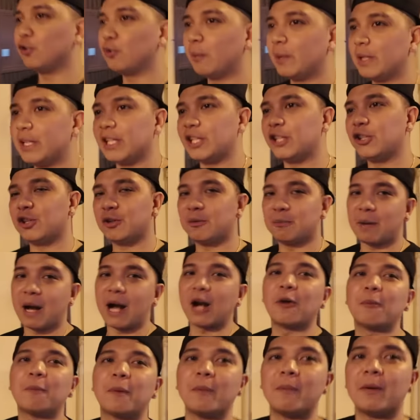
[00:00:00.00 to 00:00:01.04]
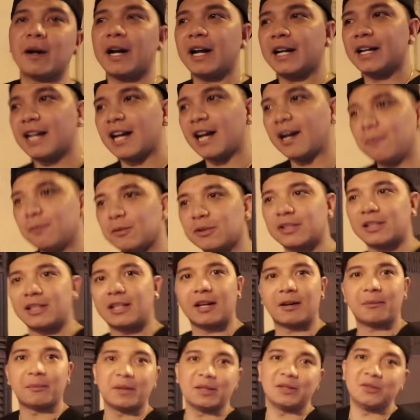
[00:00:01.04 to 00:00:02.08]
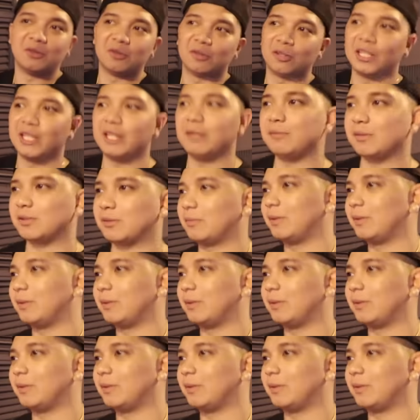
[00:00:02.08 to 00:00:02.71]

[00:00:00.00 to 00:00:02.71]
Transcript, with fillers: Yung manig yun, bago pa maghayaan mo sila, may no games